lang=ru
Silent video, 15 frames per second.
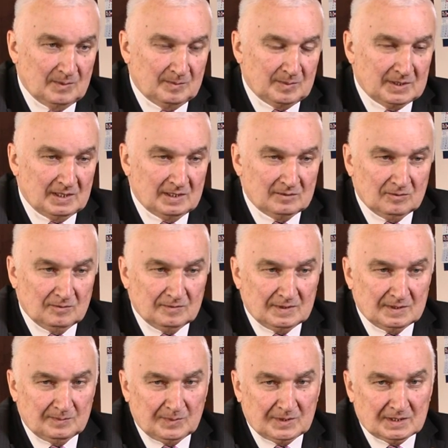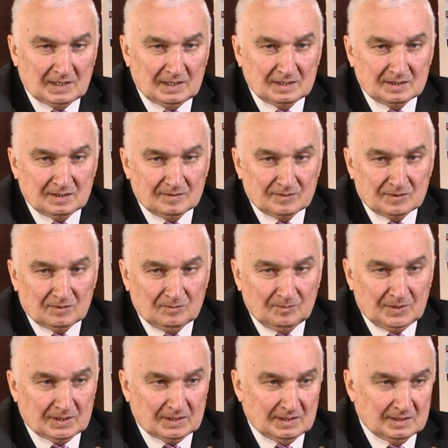по подготовке специалистов
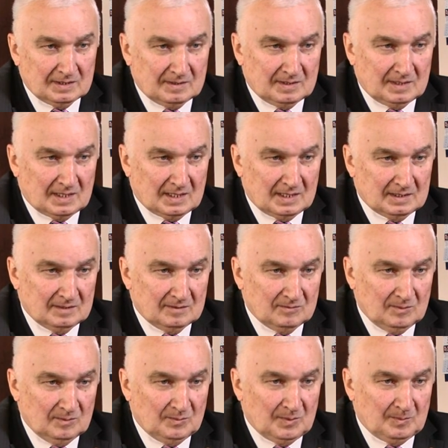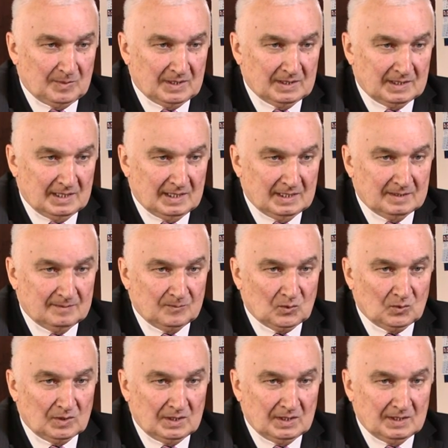зарубежных стран, он пополняет
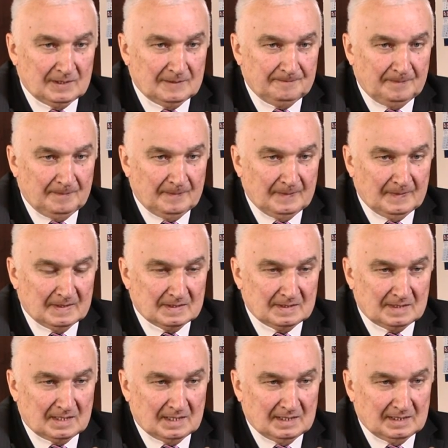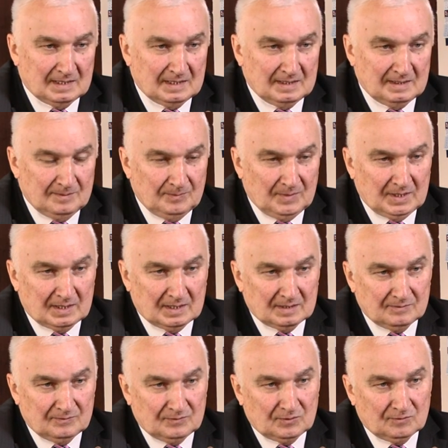многие страны
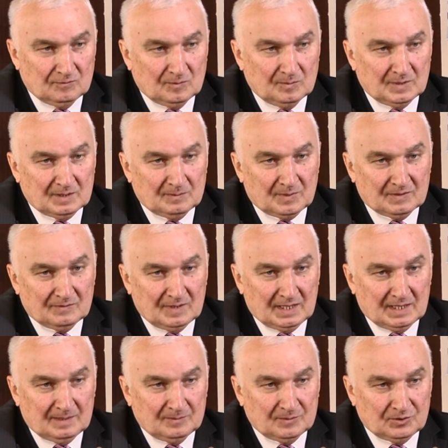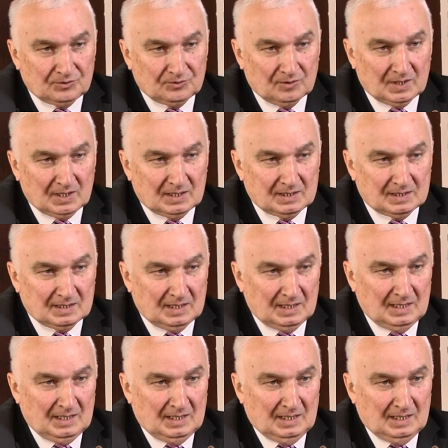мира. Всего мы отправляем еще кадры